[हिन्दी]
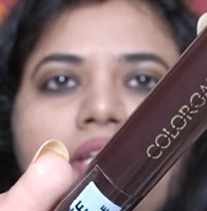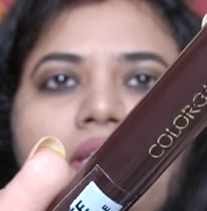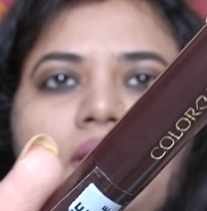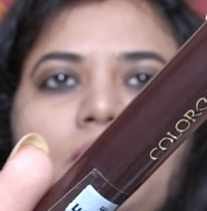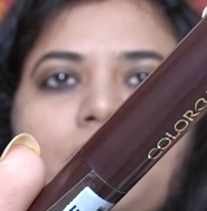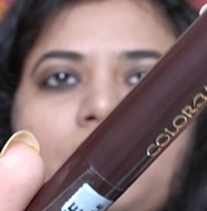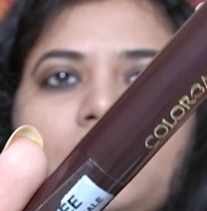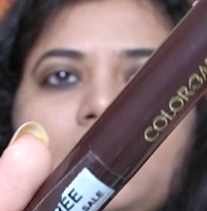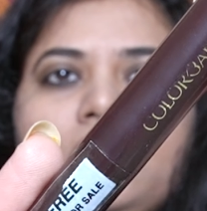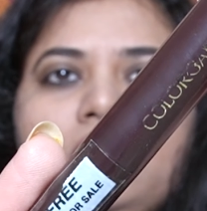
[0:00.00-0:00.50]
की
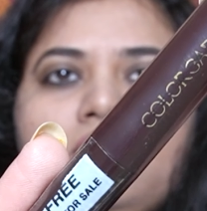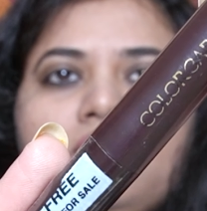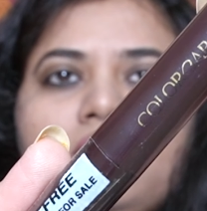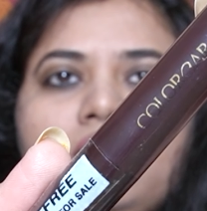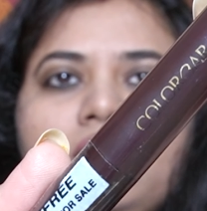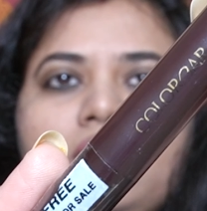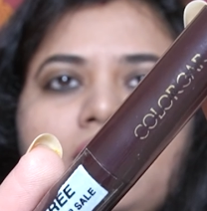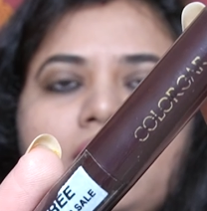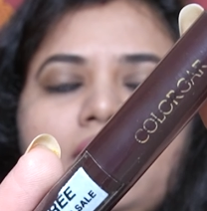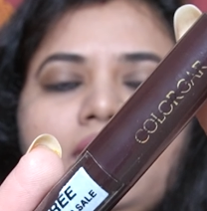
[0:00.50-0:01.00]
लिपस्टिक जो
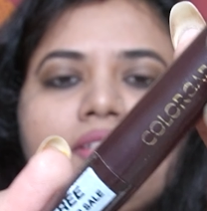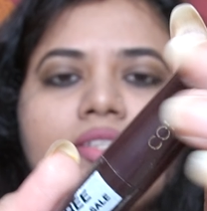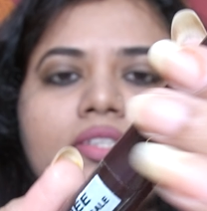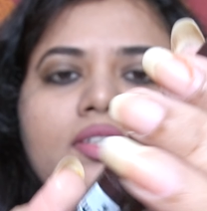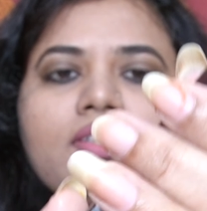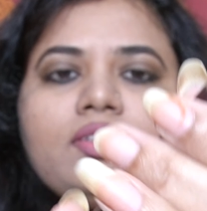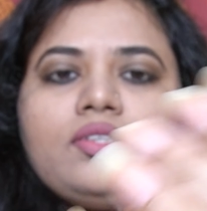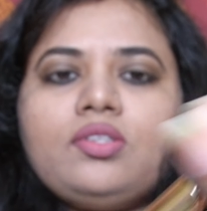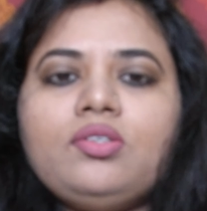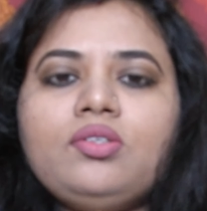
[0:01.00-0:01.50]
कि देख
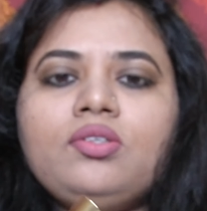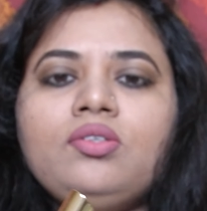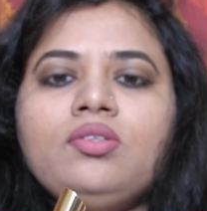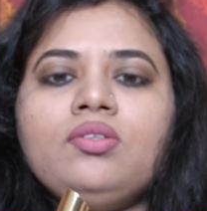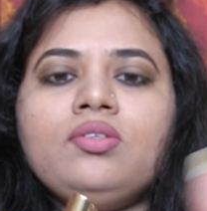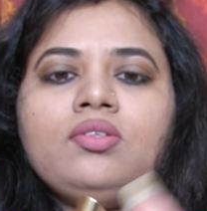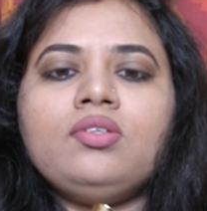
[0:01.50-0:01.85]
सकते हो